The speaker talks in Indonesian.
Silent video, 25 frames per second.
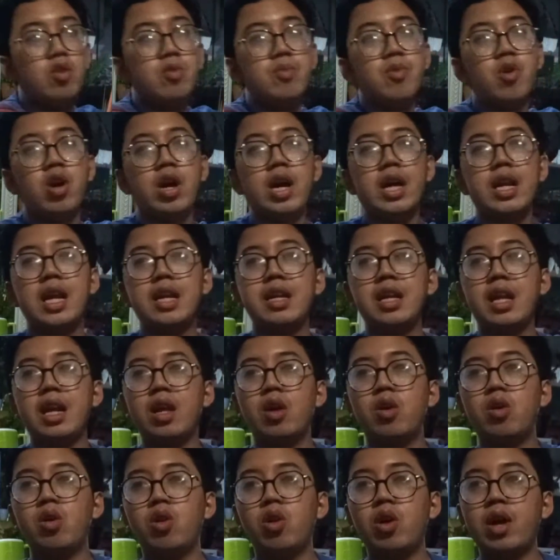aku bongkar adalah
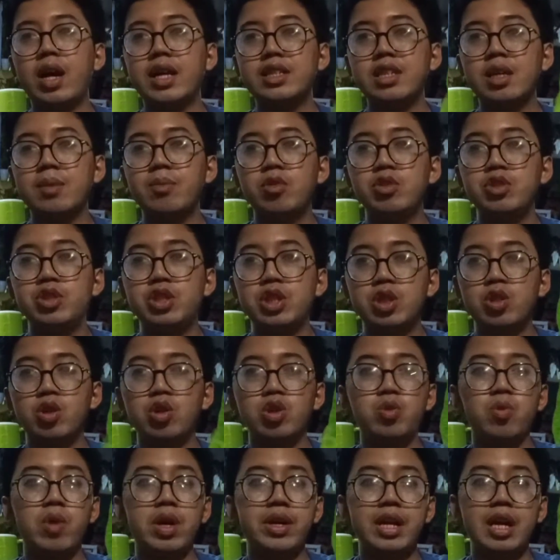kolokasia mojito
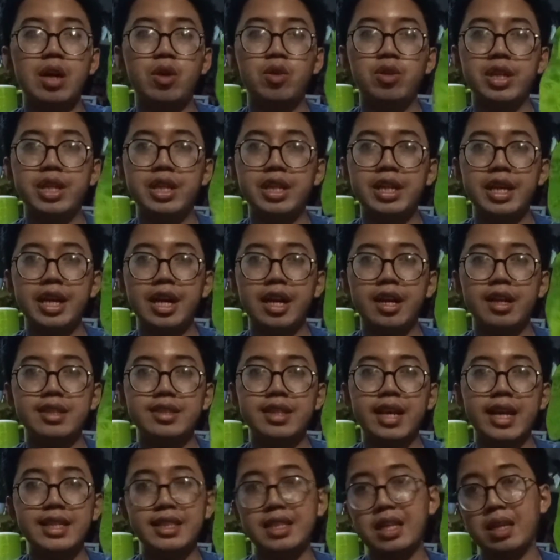dua daun ini ya,
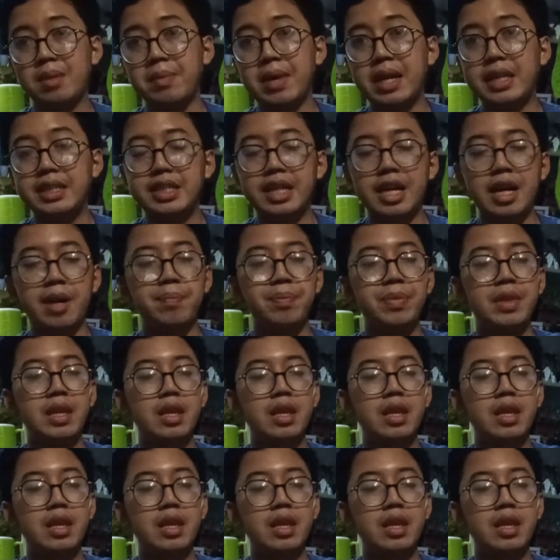size remaja.